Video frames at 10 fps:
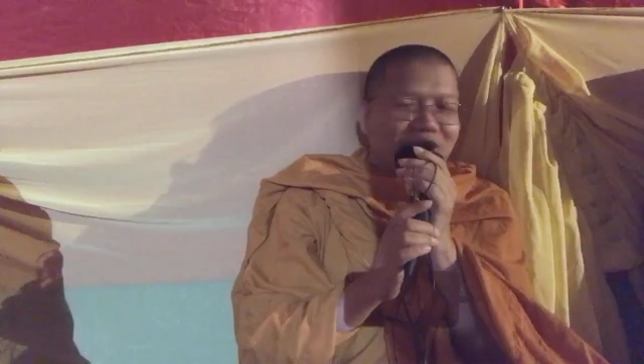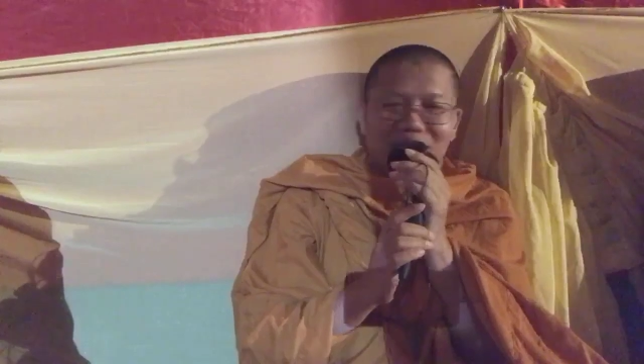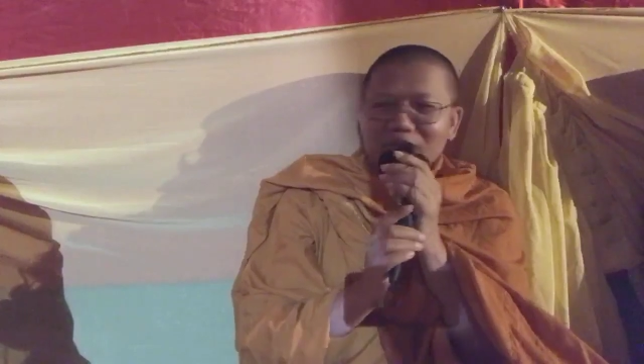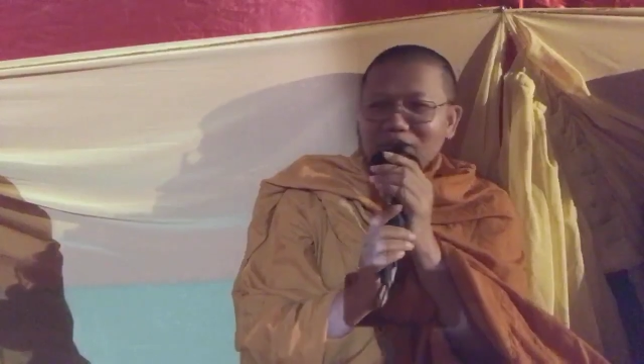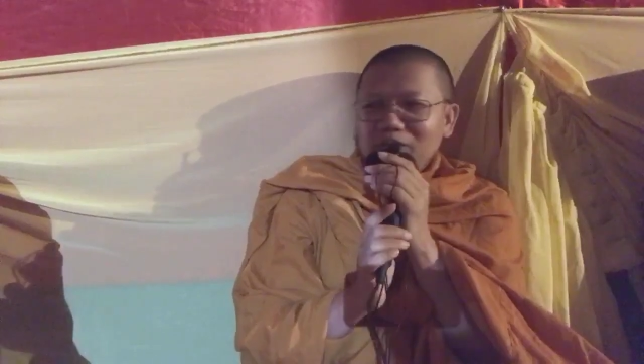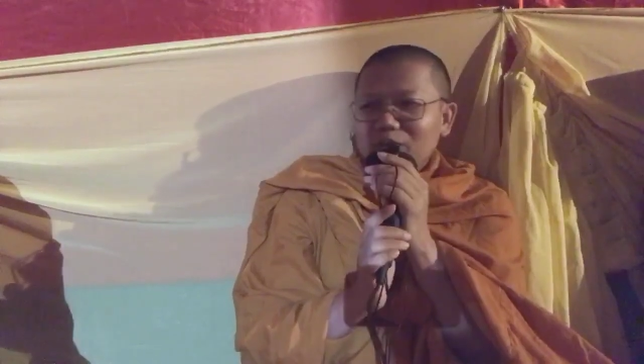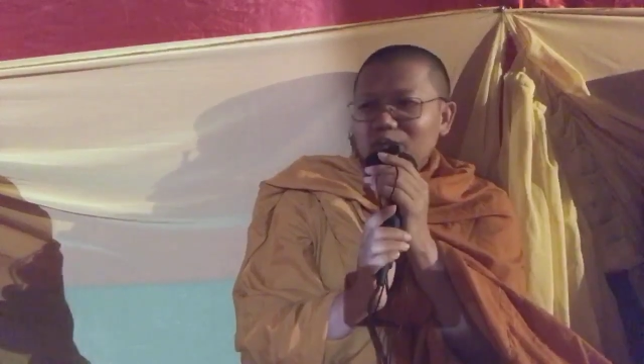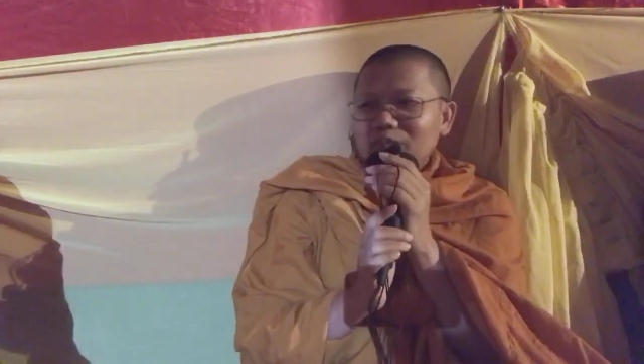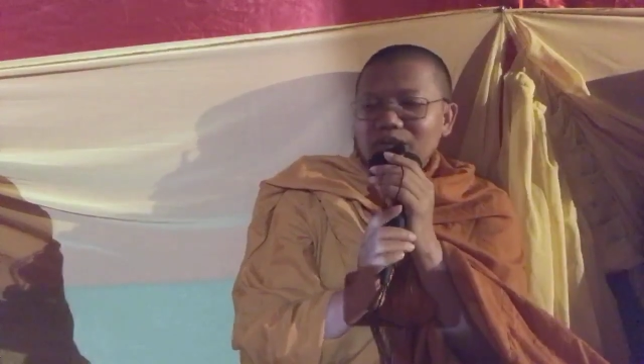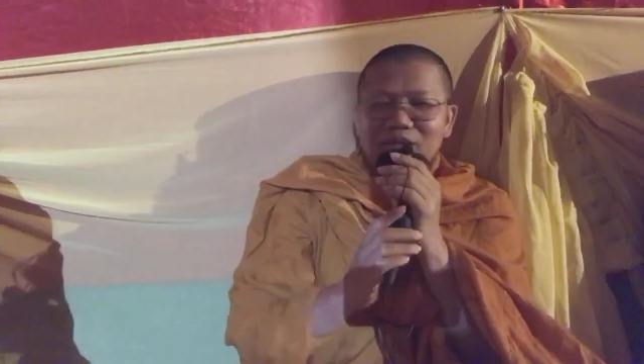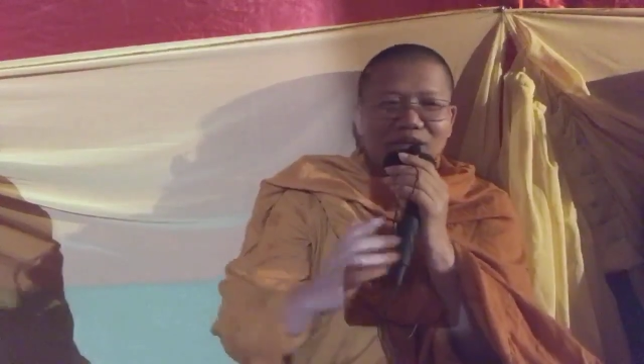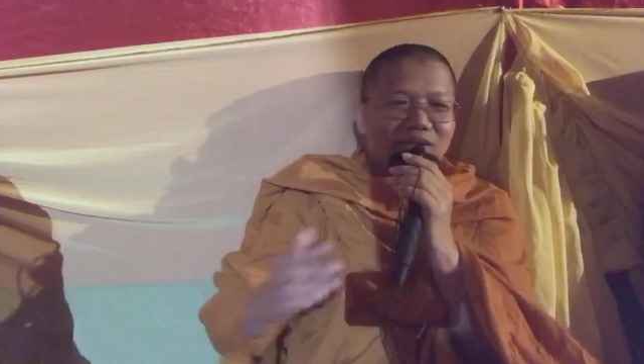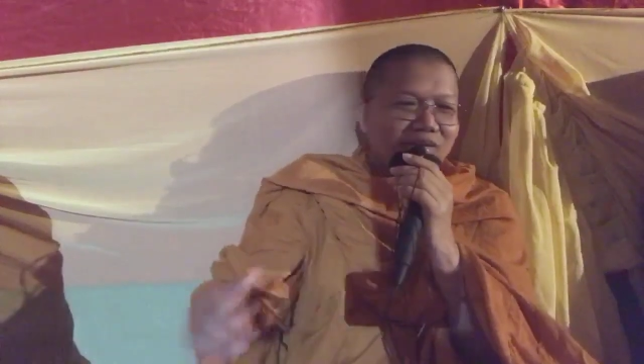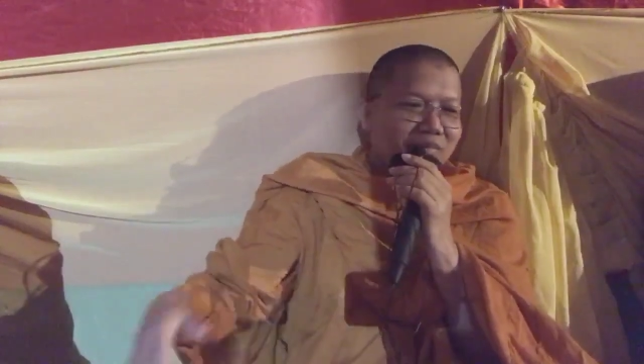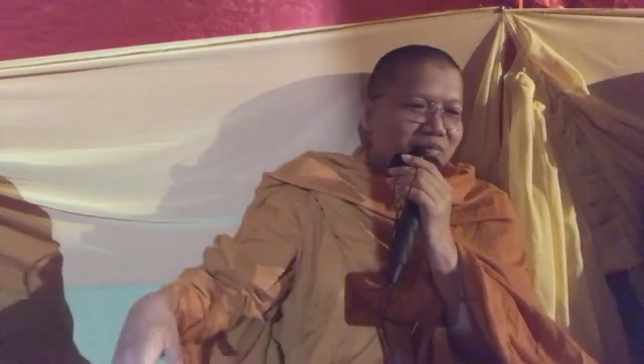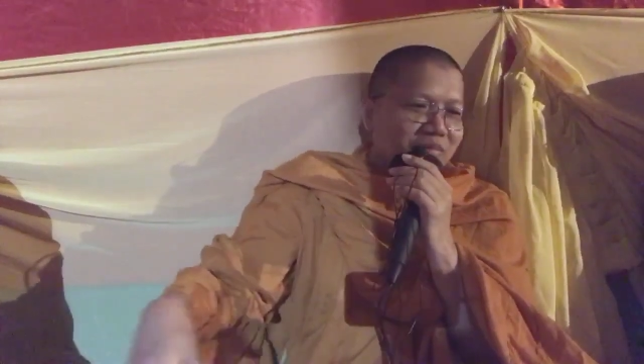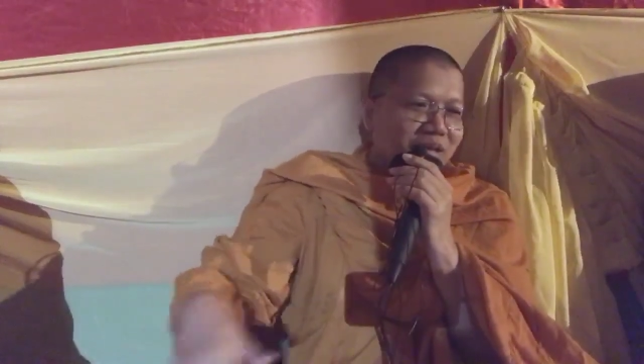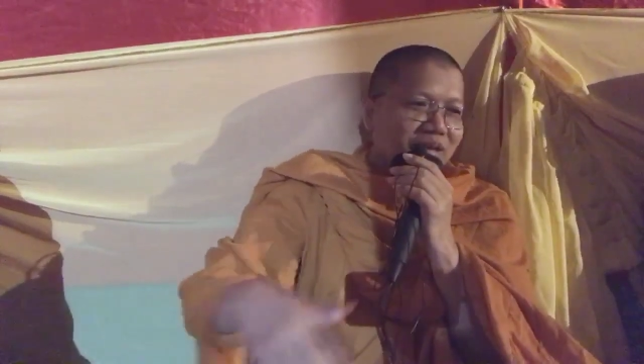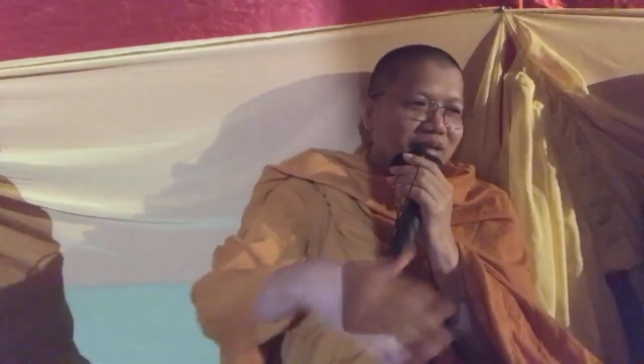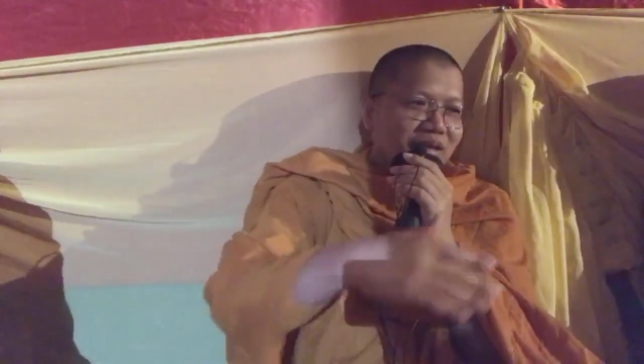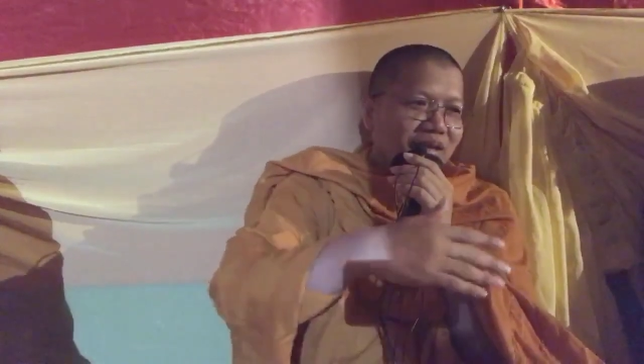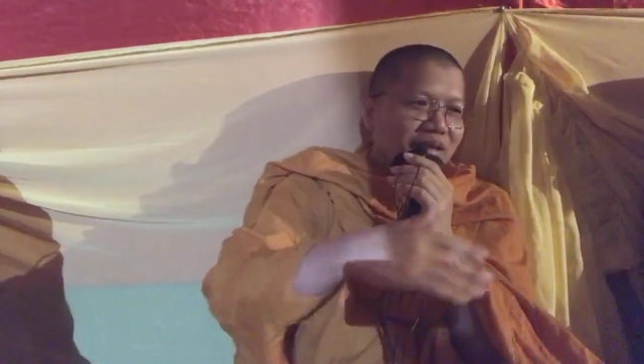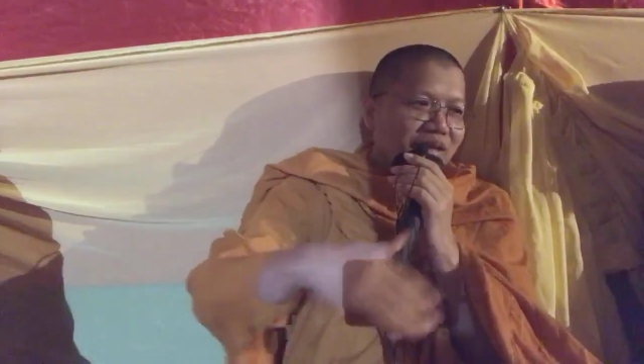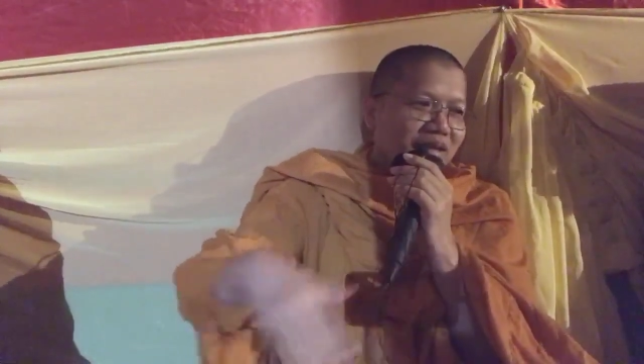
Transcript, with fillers: về rùm tư miền này tha